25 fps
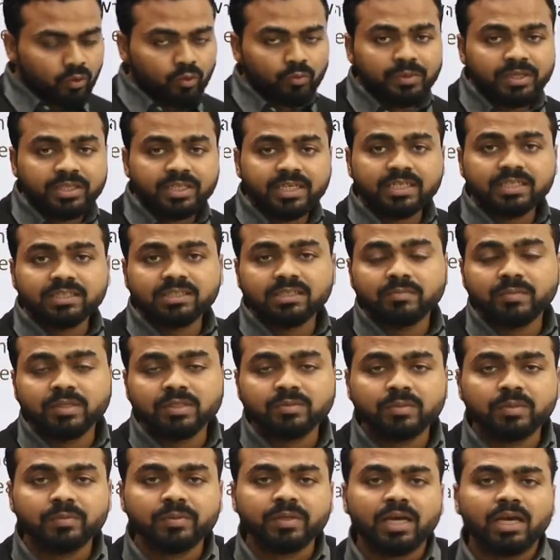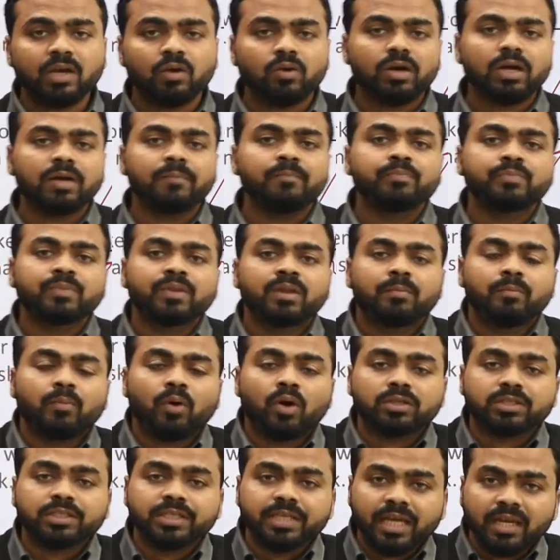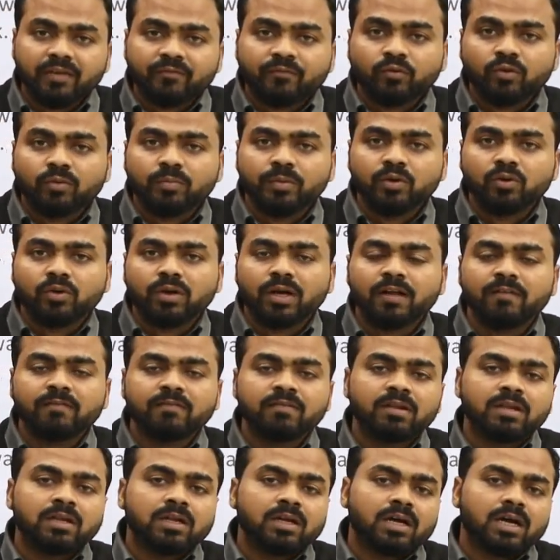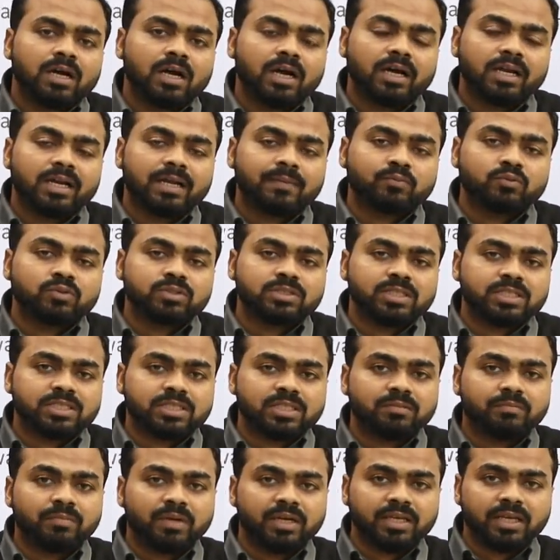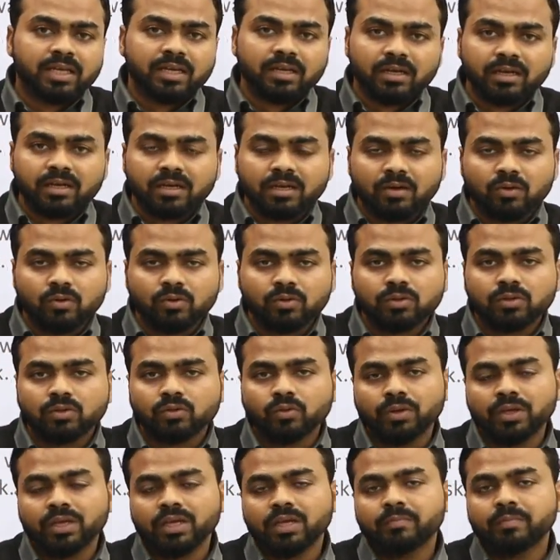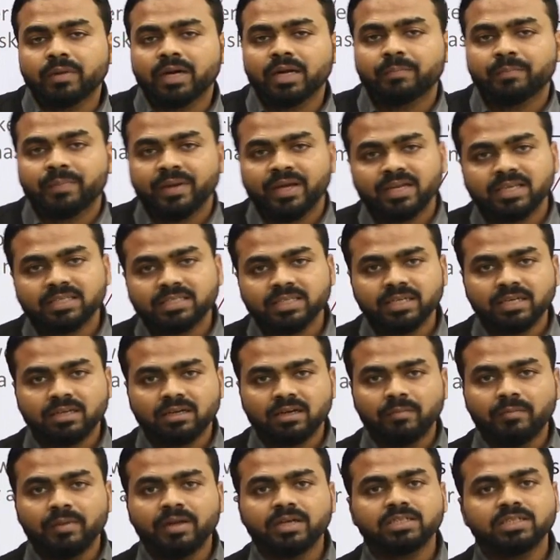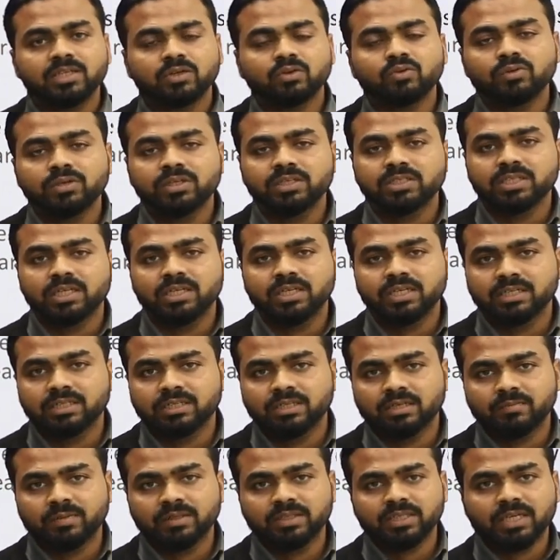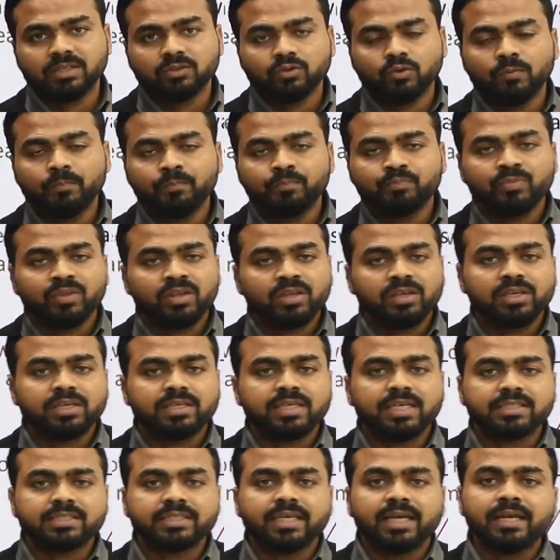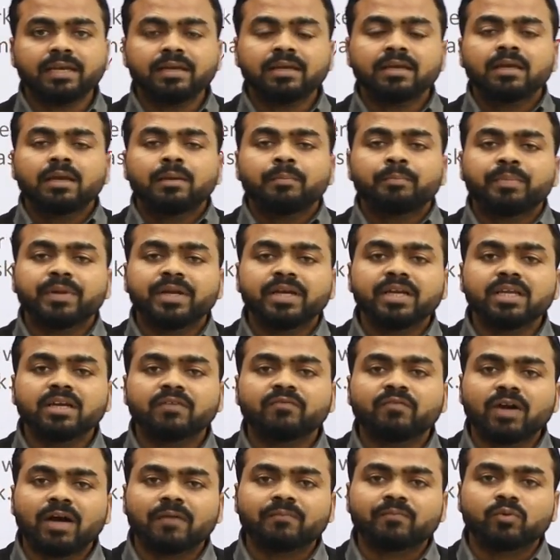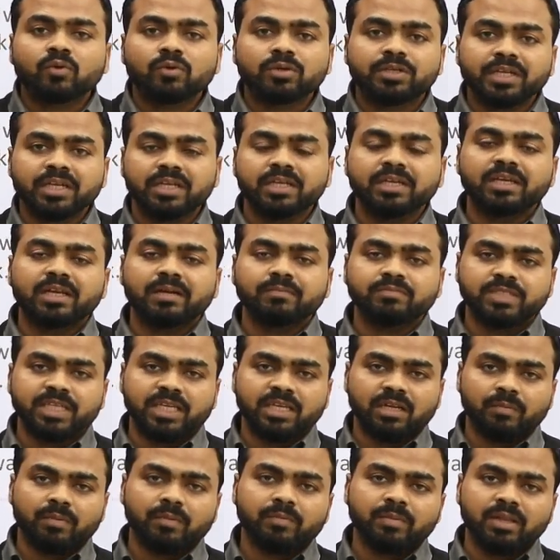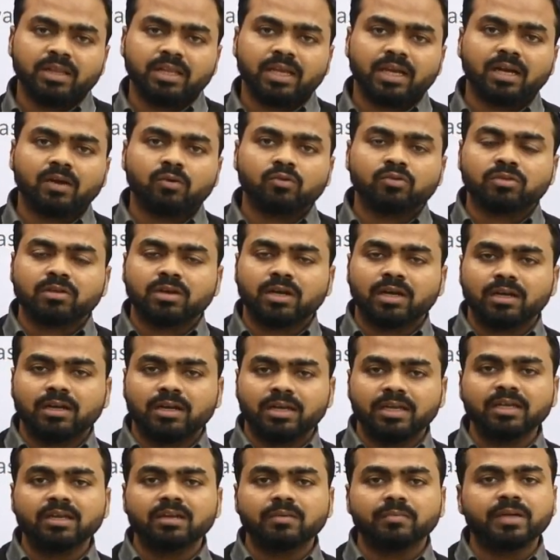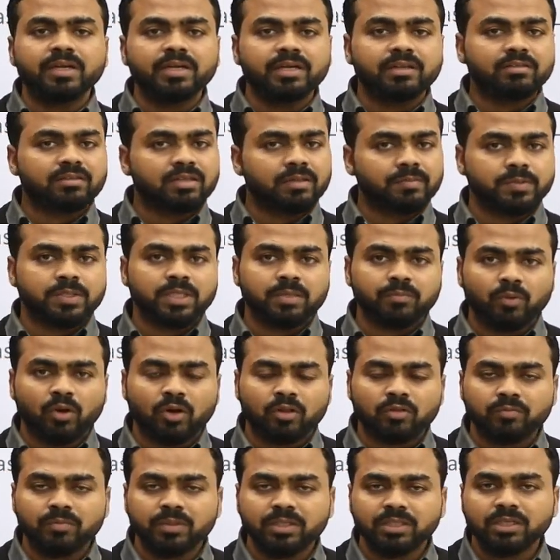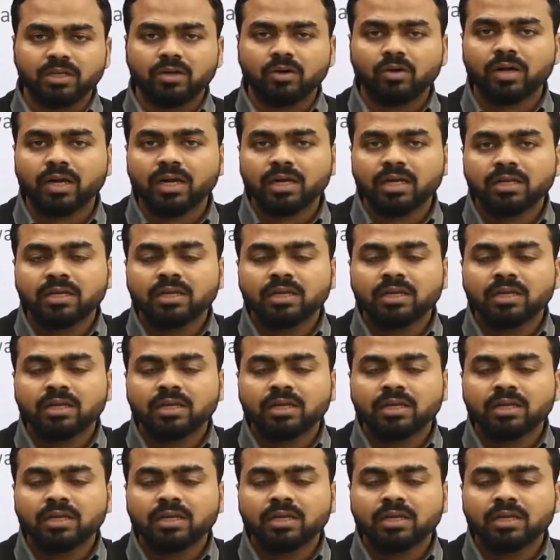उम्मीद है कि समझ में भी आया होगा बहुत ही हेल्पफुल भी होगा अगर आपको सेशन बढ़िया लग रहा हो तो एक बार प्यारा सा एक कमेंट जरूर नीचे लिख कर बता दो कि कैसा है पीडीएफ आपको टेलीग्राम चैनल पे मिल जाएगा उसका लिंक भी डिस्क्रिप्शन बॉक्स में दिया होगा